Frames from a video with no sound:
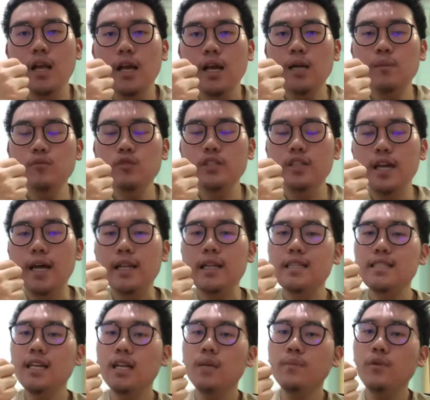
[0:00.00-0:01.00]
Kemudian
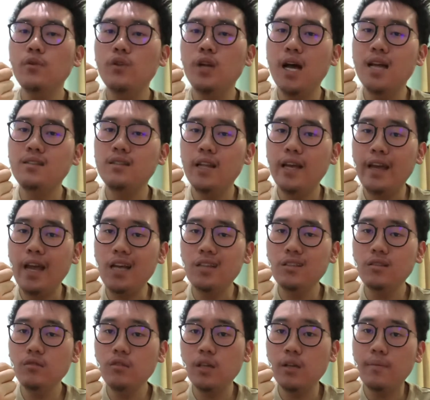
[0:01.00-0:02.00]
cara penggunaan azelaic
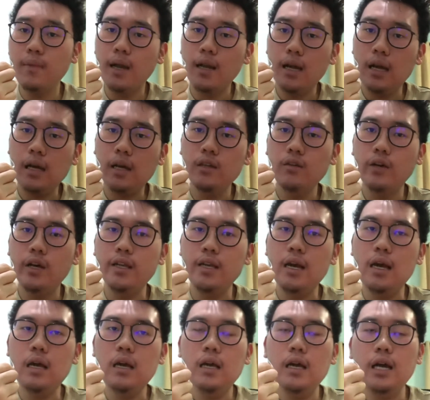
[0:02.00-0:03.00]
acid itu gimana gitu kan ya.